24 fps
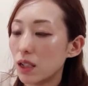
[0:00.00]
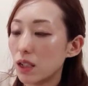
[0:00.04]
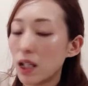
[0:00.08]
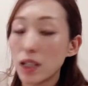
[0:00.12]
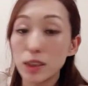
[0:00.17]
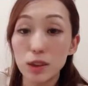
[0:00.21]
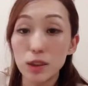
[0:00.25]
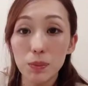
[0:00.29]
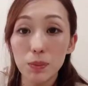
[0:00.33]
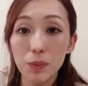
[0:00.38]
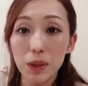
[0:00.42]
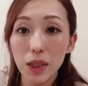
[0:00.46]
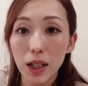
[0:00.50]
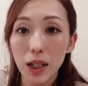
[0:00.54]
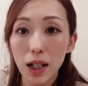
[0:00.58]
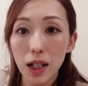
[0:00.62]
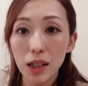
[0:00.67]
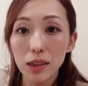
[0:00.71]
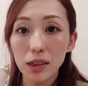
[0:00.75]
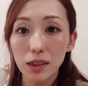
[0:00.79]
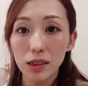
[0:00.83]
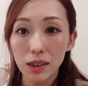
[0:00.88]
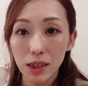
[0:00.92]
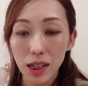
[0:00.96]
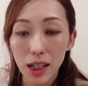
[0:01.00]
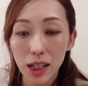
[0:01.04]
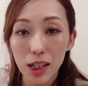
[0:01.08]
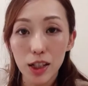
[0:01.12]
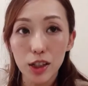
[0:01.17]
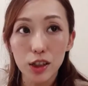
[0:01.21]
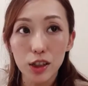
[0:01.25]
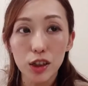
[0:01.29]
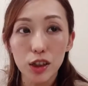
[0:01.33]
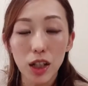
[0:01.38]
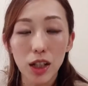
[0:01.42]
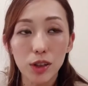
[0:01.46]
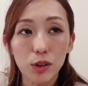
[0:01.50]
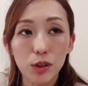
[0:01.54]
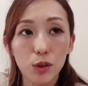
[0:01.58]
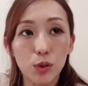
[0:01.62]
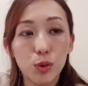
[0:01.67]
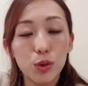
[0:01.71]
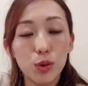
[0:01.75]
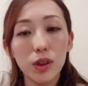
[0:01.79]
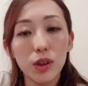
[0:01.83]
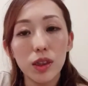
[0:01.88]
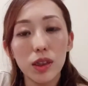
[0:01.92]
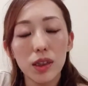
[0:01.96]
厚みがあってあの
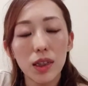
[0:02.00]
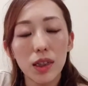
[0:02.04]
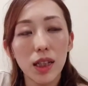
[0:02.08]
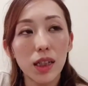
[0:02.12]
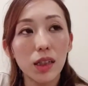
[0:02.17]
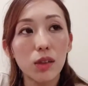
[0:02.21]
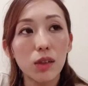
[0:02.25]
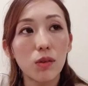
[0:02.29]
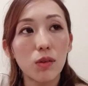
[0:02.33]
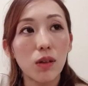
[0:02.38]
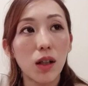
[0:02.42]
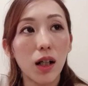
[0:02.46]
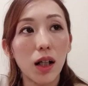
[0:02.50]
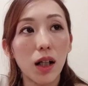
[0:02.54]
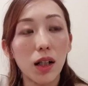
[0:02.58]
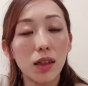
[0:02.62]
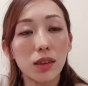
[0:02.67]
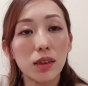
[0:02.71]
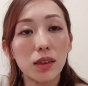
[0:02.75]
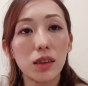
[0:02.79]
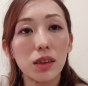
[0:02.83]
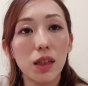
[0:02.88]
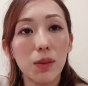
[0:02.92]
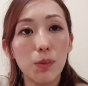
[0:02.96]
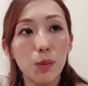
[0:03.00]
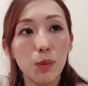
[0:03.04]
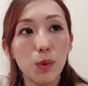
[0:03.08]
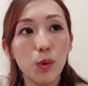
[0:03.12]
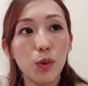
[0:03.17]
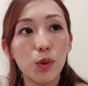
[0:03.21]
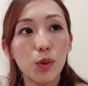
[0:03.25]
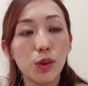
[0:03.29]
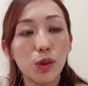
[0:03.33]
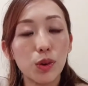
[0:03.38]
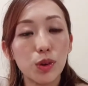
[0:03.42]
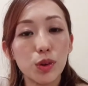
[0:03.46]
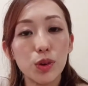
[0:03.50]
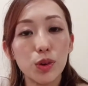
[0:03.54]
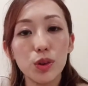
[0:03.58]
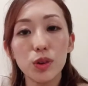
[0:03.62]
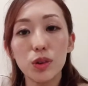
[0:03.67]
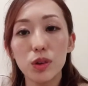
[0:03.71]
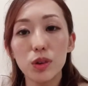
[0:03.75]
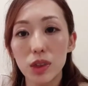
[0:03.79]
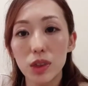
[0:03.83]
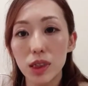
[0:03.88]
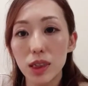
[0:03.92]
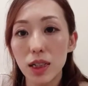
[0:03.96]
拭いたりとかしてもす
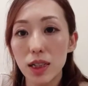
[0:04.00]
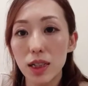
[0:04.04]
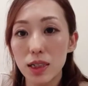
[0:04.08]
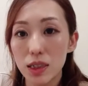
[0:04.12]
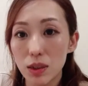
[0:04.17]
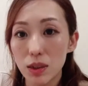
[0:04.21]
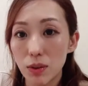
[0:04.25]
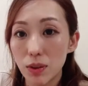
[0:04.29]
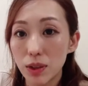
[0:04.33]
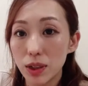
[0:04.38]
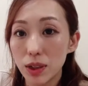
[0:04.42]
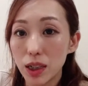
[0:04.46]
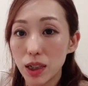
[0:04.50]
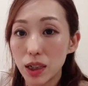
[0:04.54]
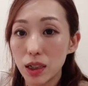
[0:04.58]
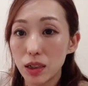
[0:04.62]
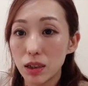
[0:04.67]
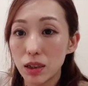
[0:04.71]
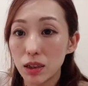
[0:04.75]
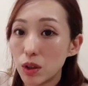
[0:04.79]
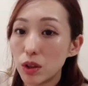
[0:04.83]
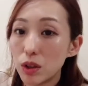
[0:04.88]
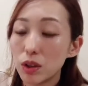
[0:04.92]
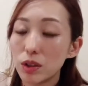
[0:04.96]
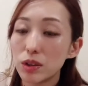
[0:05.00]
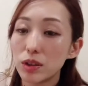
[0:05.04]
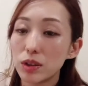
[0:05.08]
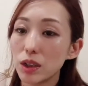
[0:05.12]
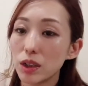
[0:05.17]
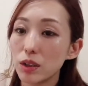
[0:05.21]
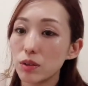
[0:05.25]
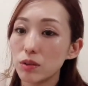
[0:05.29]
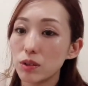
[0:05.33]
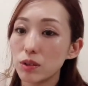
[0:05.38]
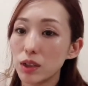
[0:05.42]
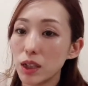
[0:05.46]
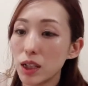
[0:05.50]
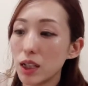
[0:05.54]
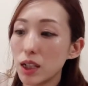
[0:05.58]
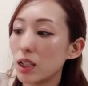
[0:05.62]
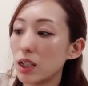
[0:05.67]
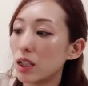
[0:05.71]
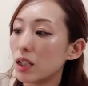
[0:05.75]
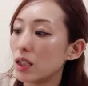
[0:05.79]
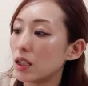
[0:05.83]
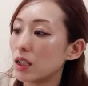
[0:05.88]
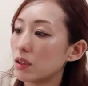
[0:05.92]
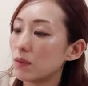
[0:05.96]
ぐ切れちゃわないなので、